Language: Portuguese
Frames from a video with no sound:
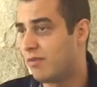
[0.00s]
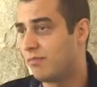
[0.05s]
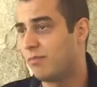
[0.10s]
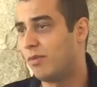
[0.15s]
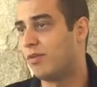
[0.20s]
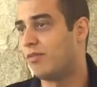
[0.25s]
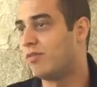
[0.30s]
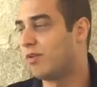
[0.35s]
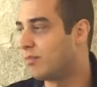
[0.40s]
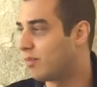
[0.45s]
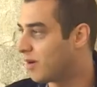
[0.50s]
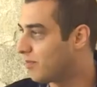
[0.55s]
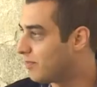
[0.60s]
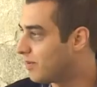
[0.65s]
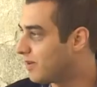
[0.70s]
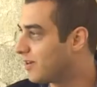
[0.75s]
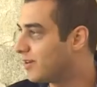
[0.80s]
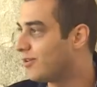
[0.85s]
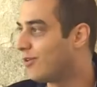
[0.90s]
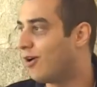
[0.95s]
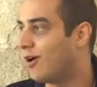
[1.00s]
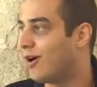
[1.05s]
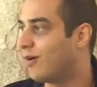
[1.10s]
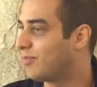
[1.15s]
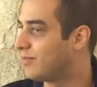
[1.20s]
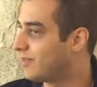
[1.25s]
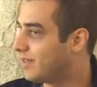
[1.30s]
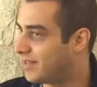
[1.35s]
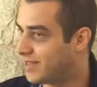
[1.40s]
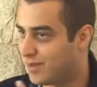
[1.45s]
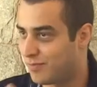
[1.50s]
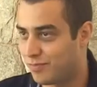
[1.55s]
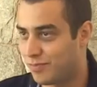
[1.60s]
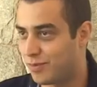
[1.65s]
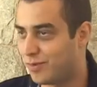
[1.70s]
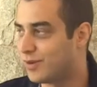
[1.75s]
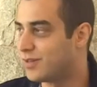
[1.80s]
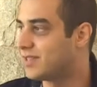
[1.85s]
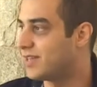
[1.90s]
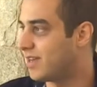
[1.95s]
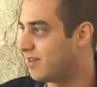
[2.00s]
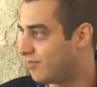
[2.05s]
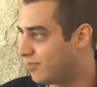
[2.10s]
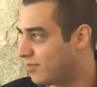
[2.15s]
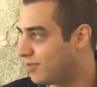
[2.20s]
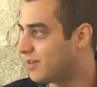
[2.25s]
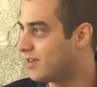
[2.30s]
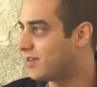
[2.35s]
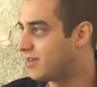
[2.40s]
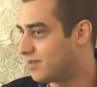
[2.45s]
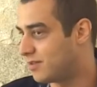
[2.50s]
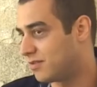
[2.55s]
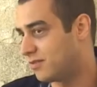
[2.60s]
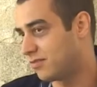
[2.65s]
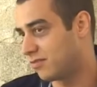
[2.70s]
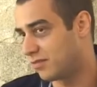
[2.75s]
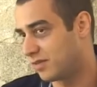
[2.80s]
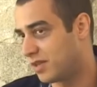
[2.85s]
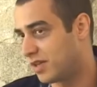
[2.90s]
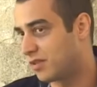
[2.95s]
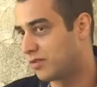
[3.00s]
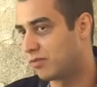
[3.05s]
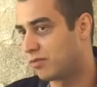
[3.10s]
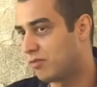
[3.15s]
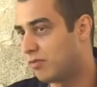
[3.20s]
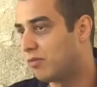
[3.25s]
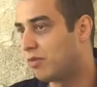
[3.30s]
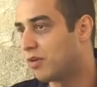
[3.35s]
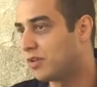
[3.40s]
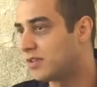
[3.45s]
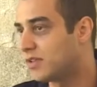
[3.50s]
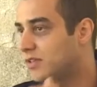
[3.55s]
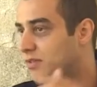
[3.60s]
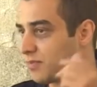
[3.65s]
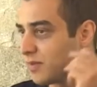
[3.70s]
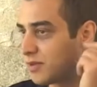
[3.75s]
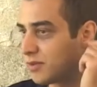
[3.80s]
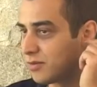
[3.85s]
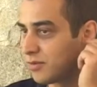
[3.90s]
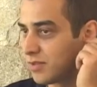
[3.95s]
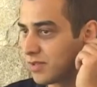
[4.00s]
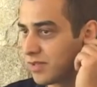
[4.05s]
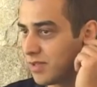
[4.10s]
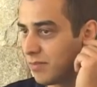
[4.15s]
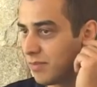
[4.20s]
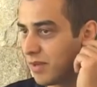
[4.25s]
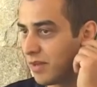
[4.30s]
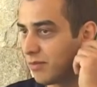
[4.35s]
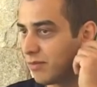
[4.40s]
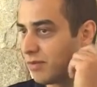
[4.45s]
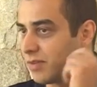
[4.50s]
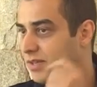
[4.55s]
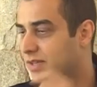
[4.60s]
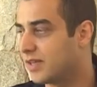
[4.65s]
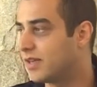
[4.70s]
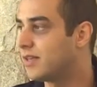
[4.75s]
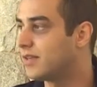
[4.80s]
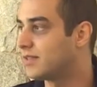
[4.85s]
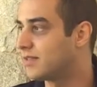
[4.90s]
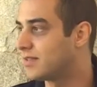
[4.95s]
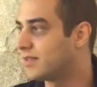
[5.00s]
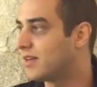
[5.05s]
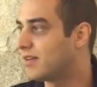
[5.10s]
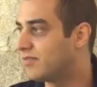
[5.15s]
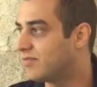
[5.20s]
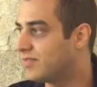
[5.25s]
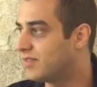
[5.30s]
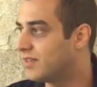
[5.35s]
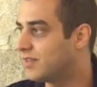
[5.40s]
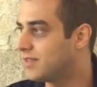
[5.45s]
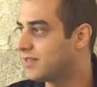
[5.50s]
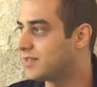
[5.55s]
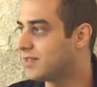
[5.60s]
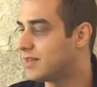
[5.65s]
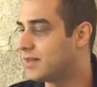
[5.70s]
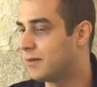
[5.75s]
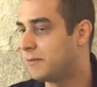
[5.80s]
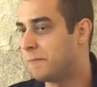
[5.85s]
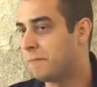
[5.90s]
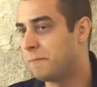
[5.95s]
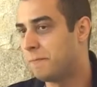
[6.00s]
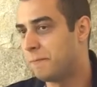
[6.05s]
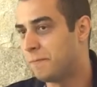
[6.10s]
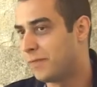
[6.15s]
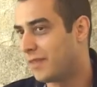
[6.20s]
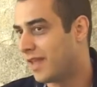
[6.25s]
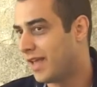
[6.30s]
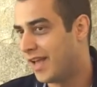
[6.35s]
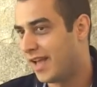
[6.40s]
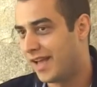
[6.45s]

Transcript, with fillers: pô, vamos para Pirinópolis, aí depois. Aí fui juntando com outras pessoas também com interesses afins, né? Uhum.